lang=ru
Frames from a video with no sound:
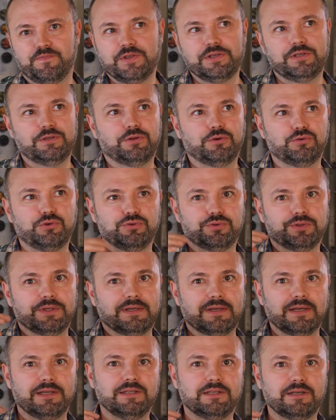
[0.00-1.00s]
Знаете, такой
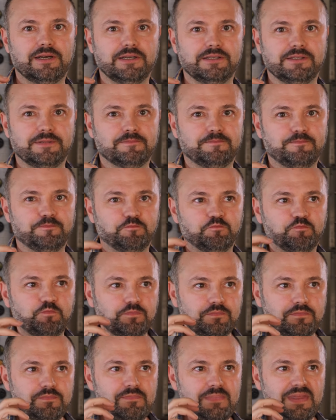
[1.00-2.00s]
контраст
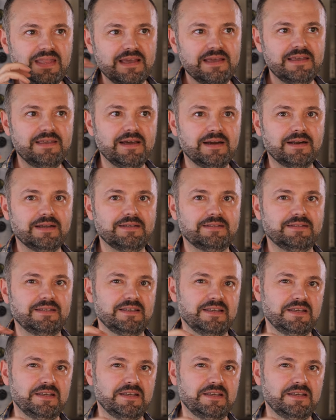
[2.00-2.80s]
яркости